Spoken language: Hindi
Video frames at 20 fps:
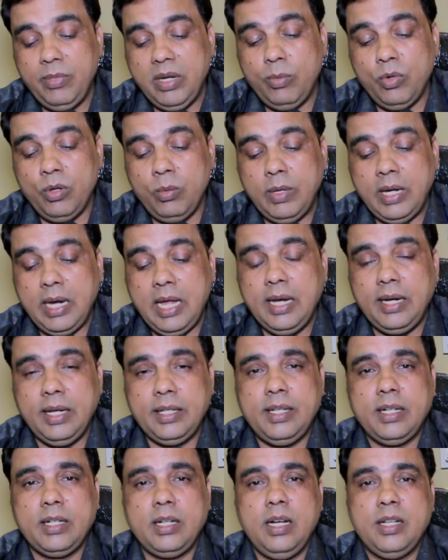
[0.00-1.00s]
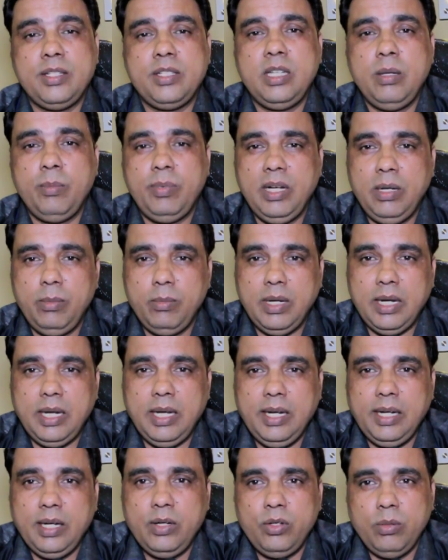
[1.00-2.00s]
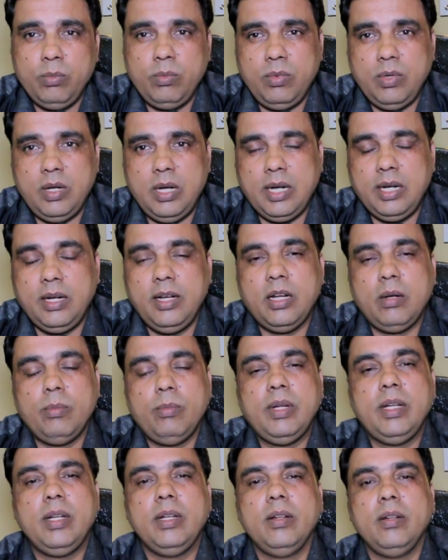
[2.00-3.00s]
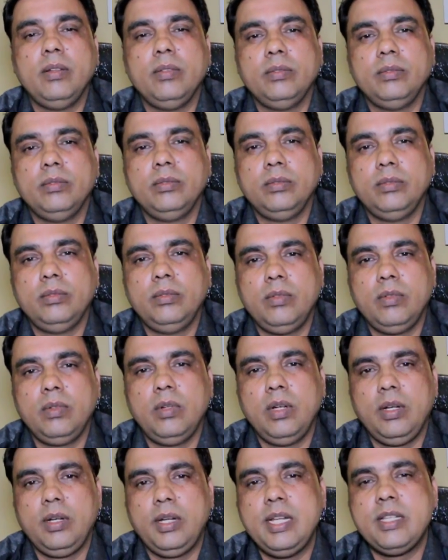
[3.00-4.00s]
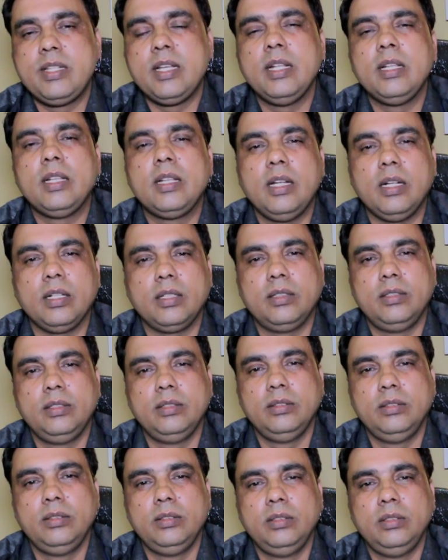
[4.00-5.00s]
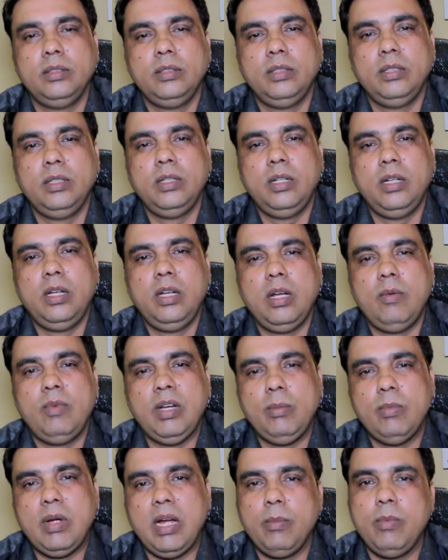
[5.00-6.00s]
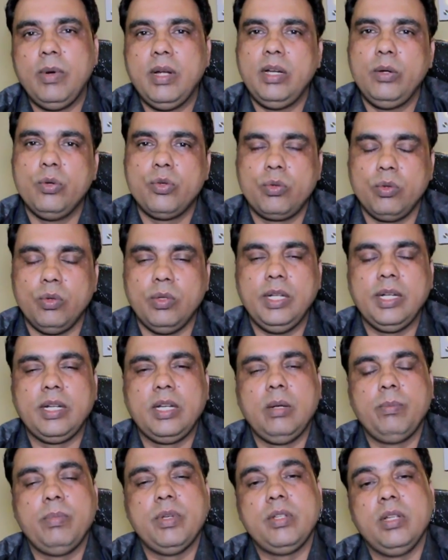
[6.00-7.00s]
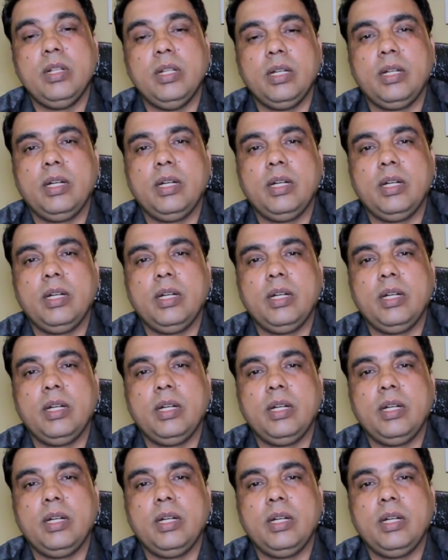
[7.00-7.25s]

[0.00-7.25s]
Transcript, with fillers: भी हम लोग बनाएंगे तो एक अच्छी फिल्म बनाएंगे जो हर घर में किचन तक हमारी माँ बहनें उसको देखें पसंद